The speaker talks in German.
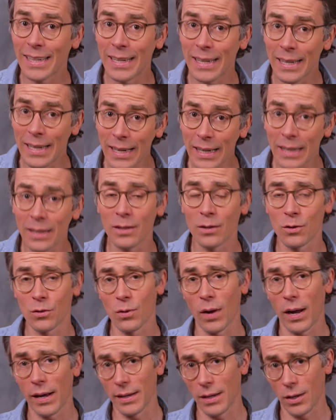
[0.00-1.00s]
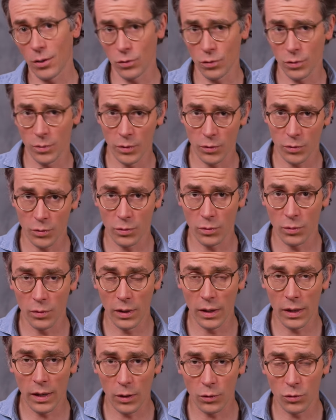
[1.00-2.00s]
nicht zu einer
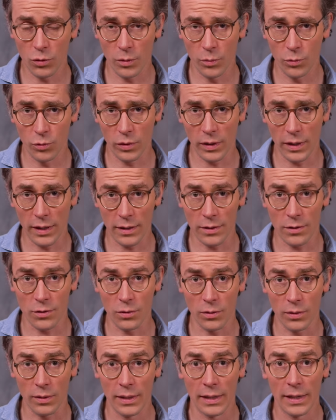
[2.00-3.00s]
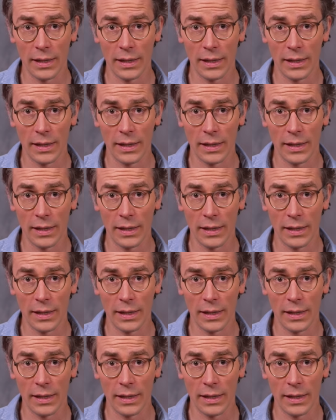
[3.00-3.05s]
äh, Autoimmunreaktion.